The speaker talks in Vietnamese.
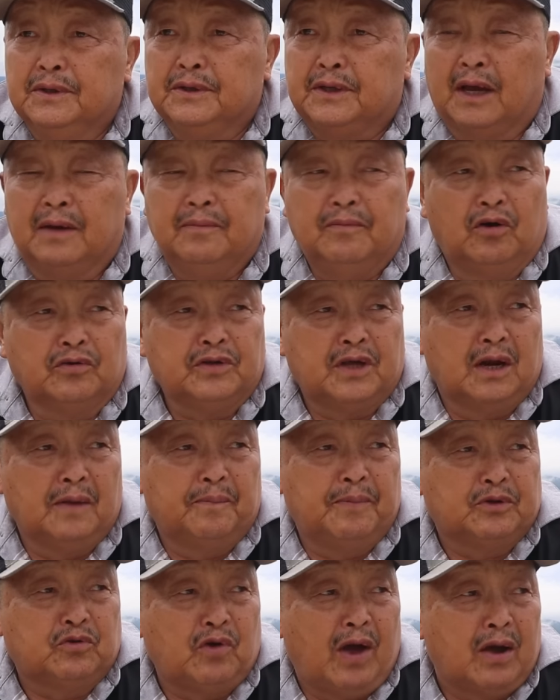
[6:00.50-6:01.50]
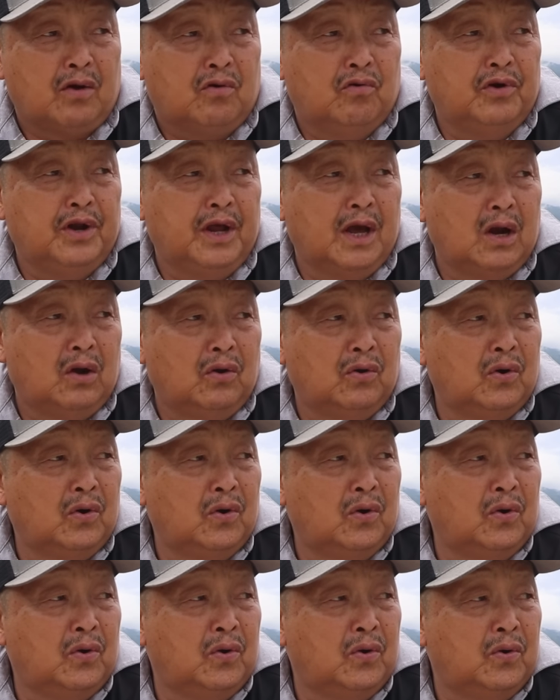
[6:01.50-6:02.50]
chị dạ, mong cho đẹp toại cú nè
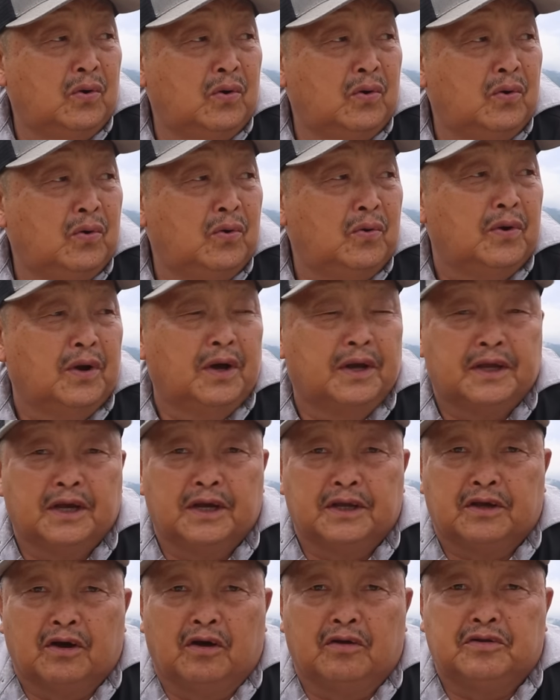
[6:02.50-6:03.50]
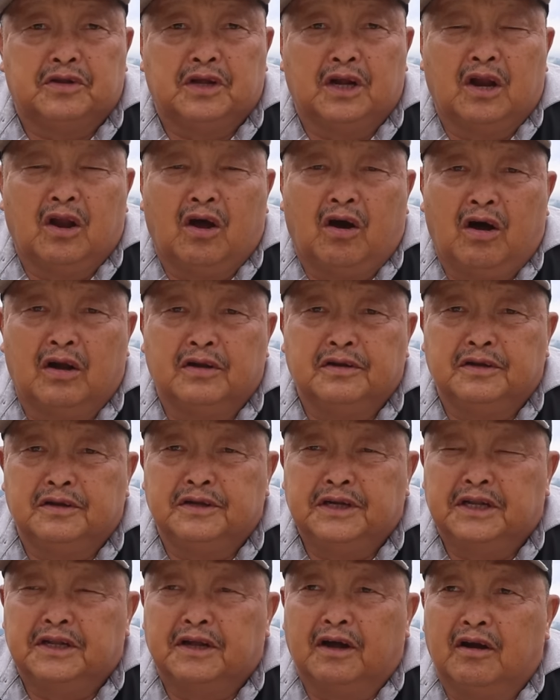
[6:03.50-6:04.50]
luôn nè chị dạ, cho thì lo
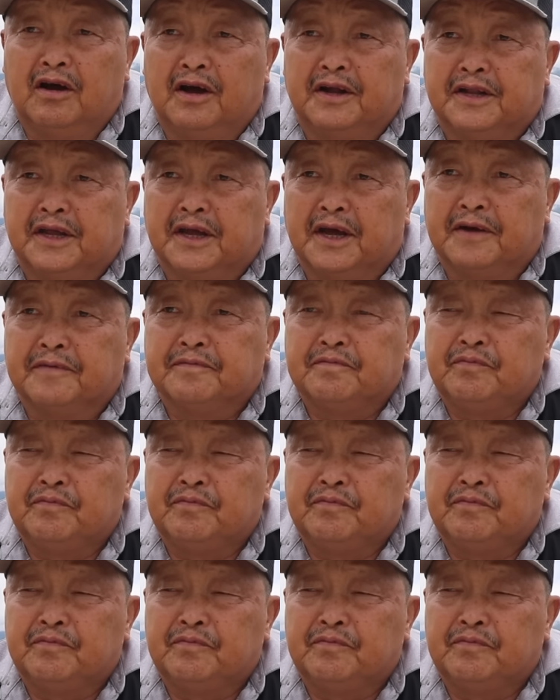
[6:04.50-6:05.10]
nè ra đây thì